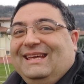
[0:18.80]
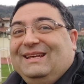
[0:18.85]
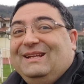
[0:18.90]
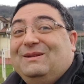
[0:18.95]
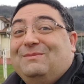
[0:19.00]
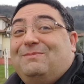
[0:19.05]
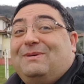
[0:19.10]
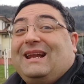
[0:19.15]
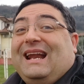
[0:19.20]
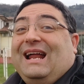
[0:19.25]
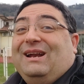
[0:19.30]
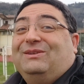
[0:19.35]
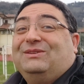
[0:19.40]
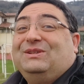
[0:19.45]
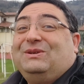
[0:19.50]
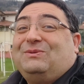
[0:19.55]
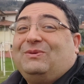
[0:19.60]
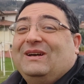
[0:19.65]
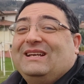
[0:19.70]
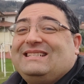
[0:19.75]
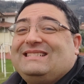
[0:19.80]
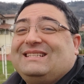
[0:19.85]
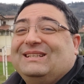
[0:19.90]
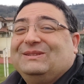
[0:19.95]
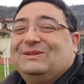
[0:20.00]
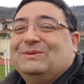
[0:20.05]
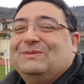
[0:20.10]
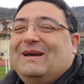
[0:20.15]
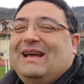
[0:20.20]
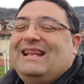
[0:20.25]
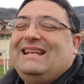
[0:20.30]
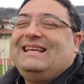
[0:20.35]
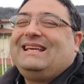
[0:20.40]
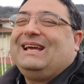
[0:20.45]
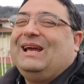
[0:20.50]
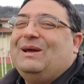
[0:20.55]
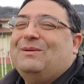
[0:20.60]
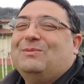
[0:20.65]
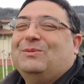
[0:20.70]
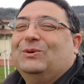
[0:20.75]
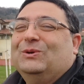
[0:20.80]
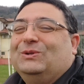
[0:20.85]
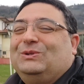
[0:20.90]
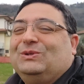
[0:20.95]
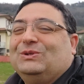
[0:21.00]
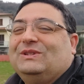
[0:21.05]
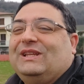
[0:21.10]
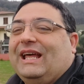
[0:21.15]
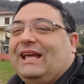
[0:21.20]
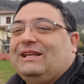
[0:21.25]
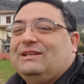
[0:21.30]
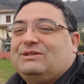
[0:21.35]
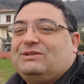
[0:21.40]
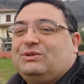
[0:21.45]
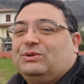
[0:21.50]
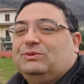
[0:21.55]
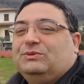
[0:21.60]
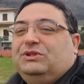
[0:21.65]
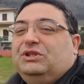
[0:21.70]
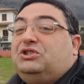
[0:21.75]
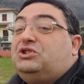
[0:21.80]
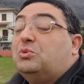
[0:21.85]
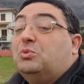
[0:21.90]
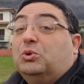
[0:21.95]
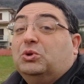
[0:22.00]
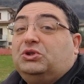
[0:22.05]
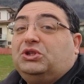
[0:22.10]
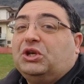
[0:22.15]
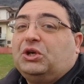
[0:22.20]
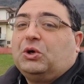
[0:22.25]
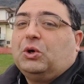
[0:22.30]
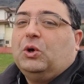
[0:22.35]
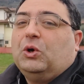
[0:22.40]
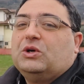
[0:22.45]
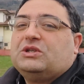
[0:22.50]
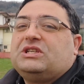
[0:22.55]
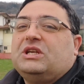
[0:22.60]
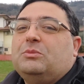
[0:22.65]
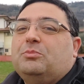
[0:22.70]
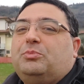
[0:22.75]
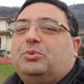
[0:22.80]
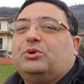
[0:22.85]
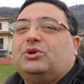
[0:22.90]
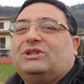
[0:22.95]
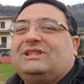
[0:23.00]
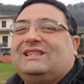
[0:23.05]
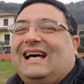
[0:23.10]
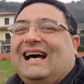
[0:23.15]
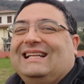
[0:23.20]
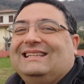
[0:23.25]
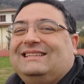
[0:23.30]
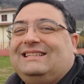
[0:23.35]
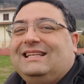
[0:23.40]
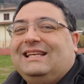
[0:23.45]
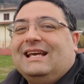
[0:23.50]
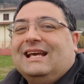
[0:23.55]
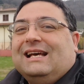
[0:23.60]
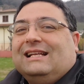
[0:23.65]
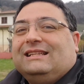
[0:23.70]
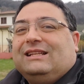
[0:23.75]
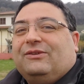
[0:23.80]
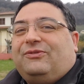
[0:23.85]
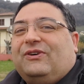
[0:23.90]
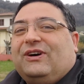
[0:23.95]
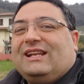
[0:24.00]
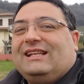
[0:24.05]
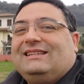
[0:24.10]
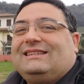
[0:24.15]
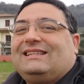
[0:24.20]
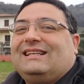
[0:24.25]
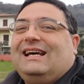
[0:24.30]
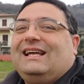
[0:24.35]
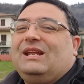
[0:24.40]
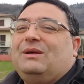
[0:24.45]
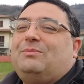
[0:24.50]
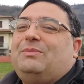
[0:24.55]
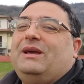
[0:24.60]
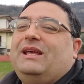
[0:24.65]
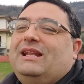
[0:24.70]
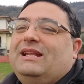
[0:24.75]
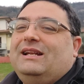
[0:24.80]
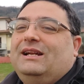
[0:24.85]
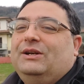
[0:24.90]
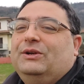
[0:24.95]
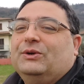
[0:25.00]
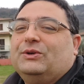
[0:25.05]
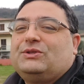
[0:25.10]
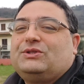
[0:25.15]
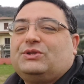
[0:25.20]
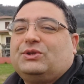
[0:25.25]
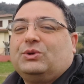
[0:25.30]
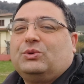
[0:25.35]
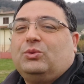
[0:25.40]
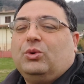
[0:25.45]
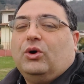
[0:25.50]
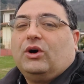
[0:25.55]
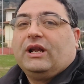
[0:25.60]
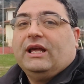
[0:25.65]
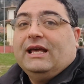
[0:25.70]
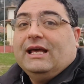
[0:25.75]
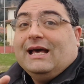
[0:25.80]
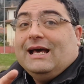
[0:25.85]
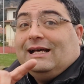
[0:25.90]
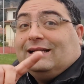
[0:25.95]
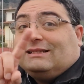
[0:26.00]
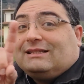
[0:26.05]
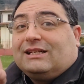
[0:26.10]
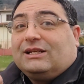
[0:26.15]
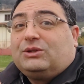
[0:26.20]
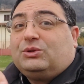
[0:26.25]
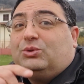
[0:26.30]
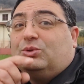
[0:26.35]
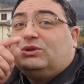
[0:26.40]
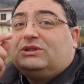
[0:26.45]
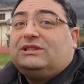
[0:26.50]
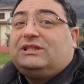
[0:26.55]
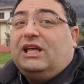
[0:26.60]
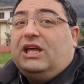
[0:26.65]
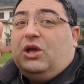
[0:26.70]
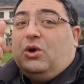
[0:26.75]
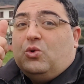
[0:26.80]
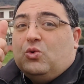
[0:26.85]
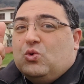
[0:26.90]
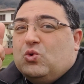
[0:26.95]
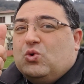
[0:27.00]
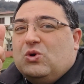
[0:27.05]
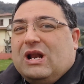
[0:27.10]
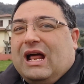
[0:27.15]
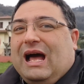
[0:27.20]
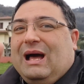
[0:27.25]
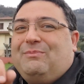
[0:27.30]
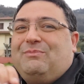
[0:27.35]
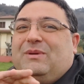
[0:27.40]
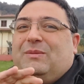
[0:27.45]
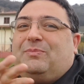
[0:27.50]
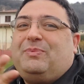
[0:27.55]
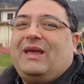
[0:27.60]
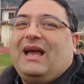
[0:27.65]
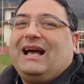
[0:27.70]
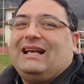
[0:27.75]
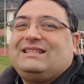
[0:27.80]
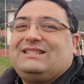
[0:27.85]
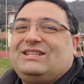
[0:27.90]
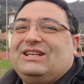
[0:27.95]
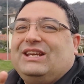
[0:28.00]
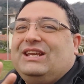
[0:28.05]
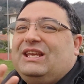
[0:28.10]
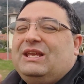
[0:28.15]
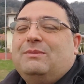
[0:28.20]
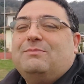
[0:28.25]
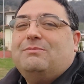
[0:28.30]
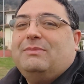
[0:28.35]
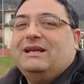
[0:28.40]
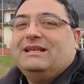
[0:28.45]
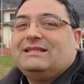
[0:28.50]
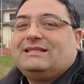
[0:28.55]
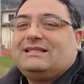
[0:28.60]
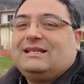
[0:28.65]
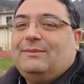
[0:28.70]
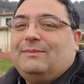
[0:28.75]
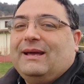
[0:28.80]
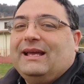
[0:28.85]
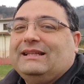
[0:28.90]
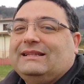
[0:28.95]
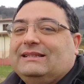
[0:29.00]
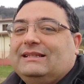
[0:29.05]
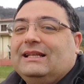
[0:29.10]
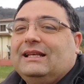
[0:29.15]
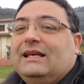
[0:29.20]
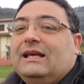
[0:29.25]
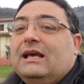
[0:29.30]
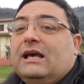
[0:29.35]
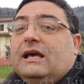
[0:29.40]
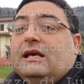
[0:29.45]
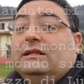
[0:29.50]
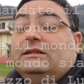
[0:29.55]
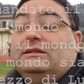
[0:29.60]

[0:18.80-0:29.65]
Il brano di questa domenica è molto denso, dice molte cose importanti da far entrare bene nel nostro cuore. Tra tutte una mi piace immensamente.